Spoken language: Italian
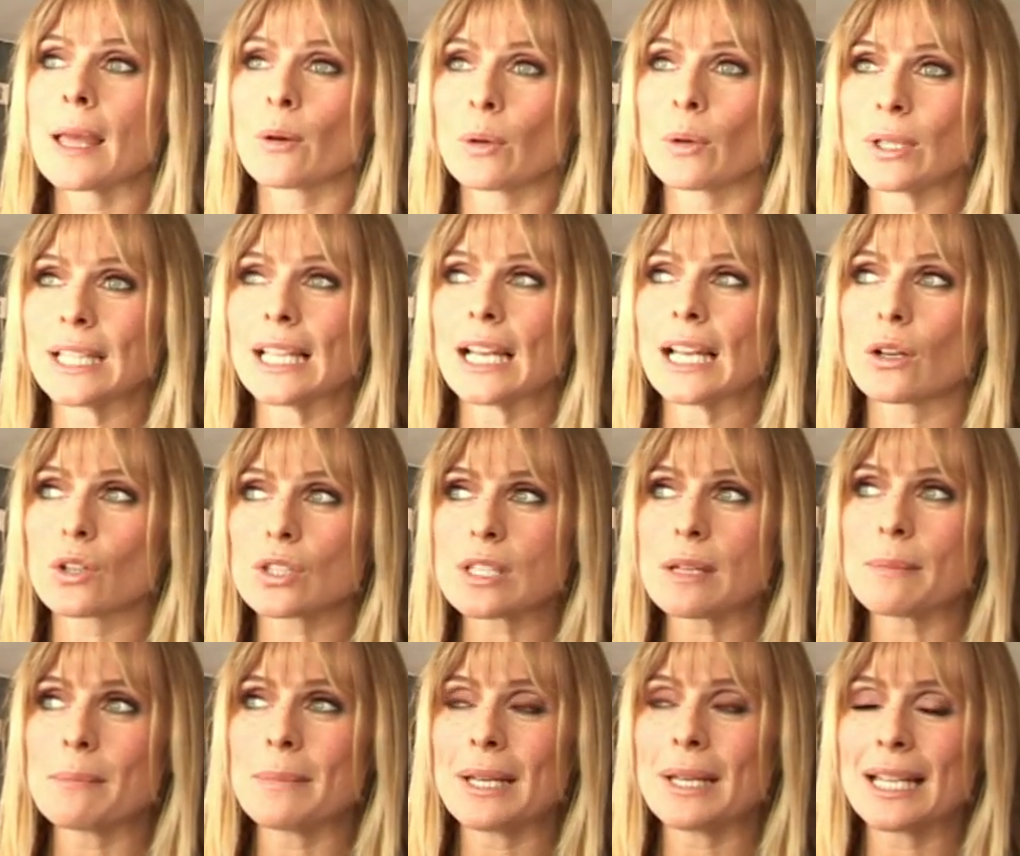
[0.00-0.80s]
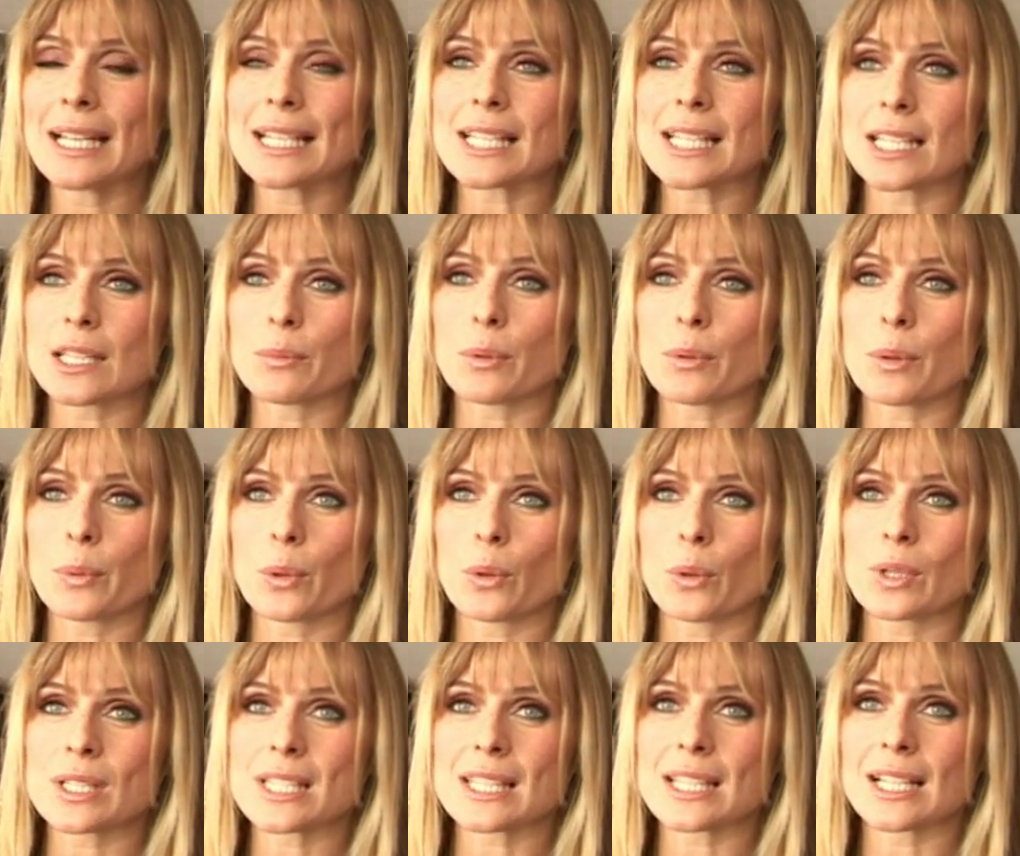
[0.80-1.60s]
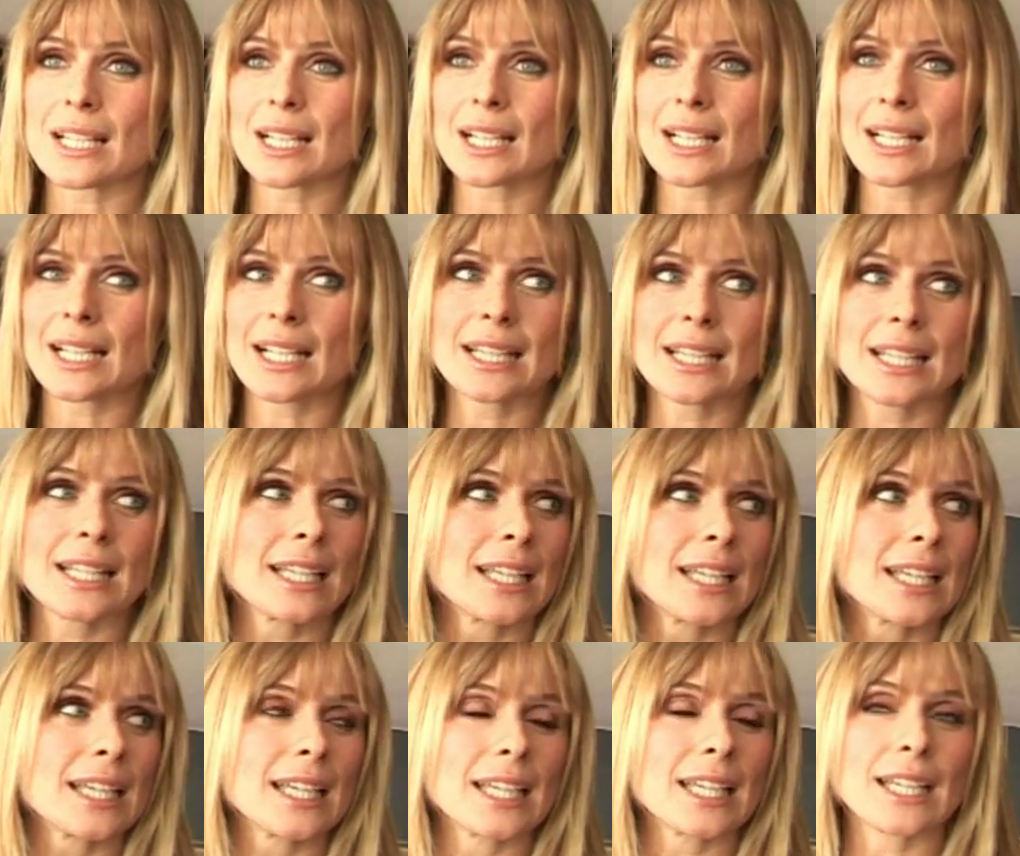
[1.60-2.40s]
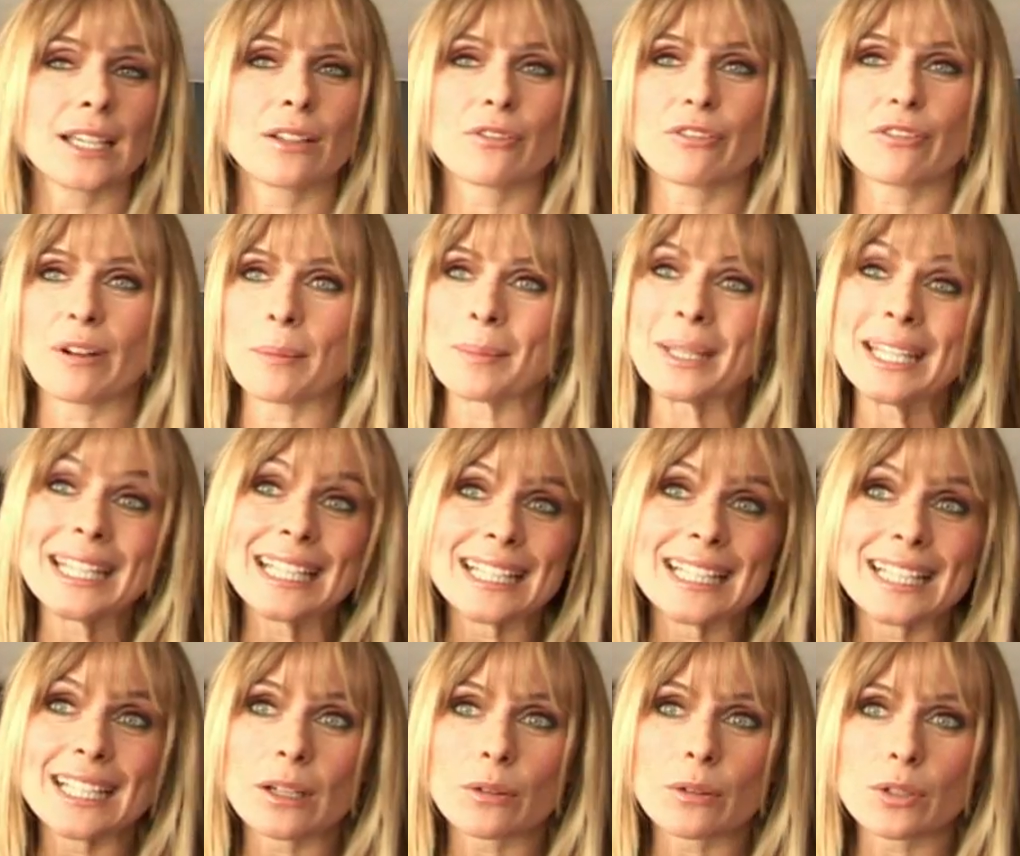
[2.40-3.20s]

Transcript: Quindi la cosa bella è stata proprio questa grande famiglia,